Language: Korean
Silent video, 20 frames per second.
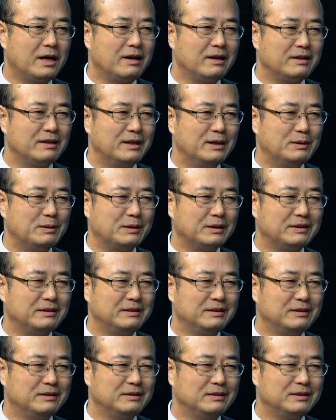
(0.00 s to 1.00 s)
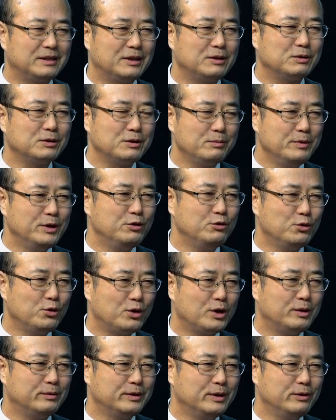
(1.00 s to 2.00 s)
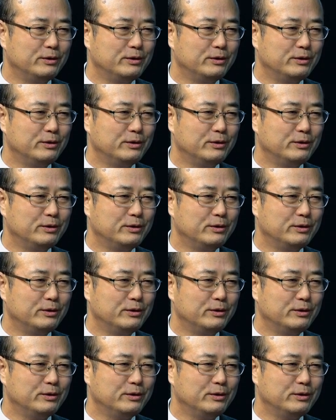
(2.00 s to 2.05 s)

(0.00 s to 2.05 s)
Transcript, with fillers: 달랐네요. 네, 그때 네. 새정치민주연합